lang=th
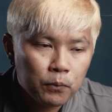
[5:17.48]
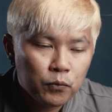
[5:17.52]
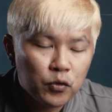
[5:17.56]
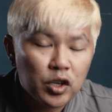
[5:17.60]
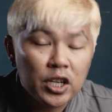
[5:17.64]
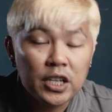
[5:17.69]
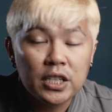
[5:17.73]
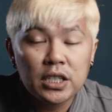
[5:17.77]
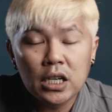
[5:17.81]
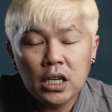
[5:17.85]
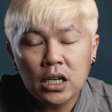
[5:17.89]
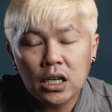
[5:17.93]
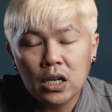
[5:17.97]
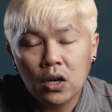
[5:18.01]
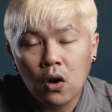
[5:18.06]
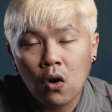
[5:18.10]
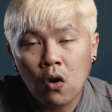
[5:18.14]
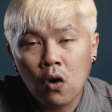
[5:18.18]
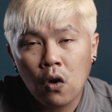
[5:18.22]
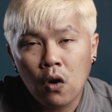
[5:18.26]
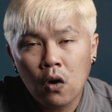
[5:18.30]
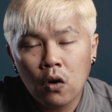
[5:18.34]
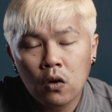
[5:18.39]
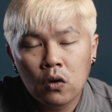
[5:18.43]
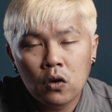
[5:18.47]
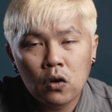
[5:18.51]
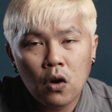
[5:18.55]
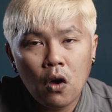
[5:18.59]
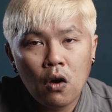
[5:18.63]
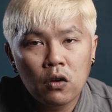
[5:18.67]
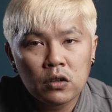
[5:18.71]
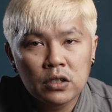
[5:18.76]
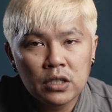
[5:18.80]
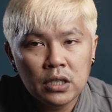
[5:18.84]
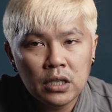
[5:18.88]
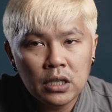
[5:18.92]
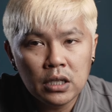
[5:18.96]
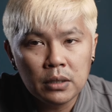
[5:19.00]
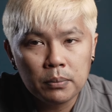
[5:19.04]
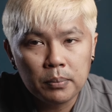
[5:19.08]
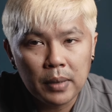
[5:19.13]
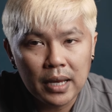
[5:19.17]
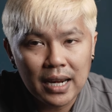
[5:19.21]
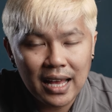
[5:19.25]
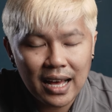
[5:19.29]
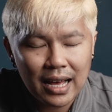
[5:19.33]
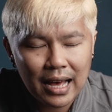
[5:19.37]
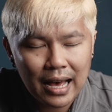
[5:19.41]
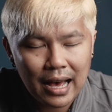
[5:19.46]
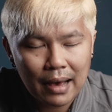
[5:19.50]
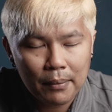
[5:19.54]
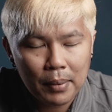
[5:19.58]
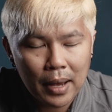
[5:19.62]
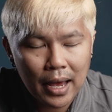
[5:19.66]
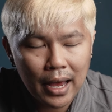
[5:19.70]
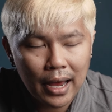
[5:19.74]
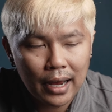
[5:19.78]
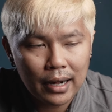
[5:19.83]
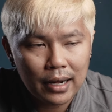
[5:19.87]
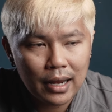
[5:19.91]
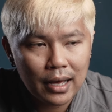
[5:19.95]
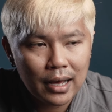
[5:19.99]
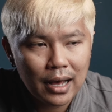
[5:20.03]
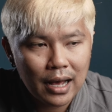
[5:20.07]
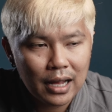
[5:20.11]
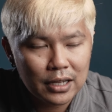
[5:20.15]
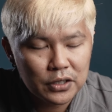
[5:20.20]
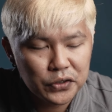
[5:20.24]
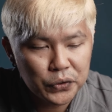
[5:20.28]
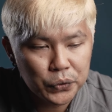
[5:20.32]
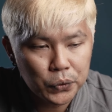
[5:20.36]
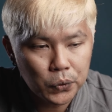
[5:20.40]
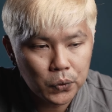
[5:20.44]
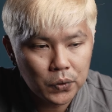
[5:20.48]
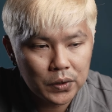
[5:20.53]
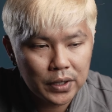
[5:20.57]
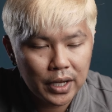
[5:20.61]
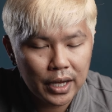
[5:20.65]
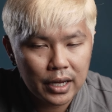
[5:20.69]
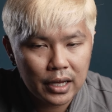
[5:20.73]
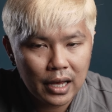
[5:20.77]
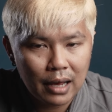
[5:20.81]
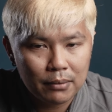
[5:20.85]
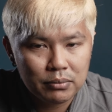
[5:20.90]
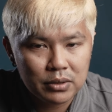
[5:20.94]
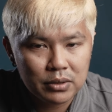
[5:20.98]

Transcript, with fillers: ฟีเจอร์ของกล้องที่เป็นราคาแพงราคาสูงเนี่ยนะ